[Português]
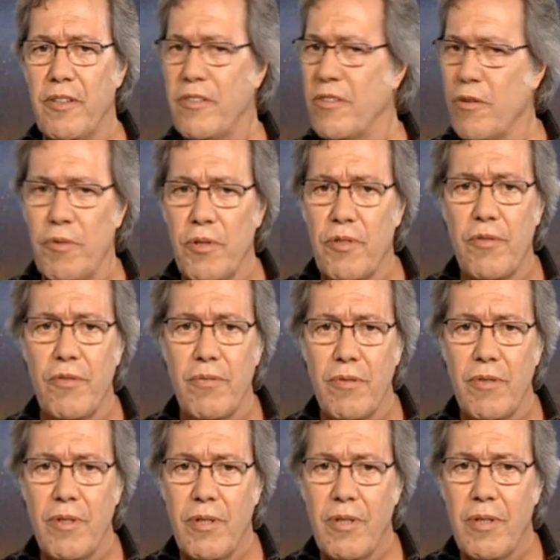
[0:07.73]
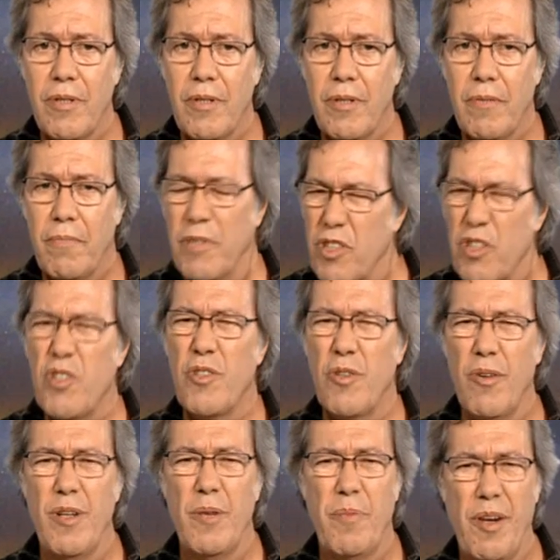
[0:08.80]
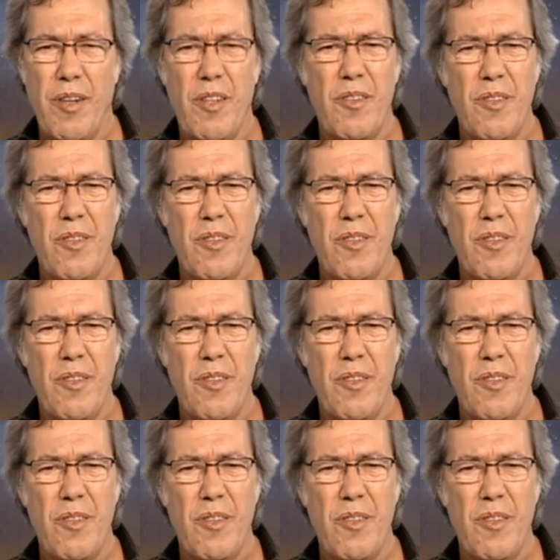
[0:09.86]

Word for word: só isso. Mas que história para além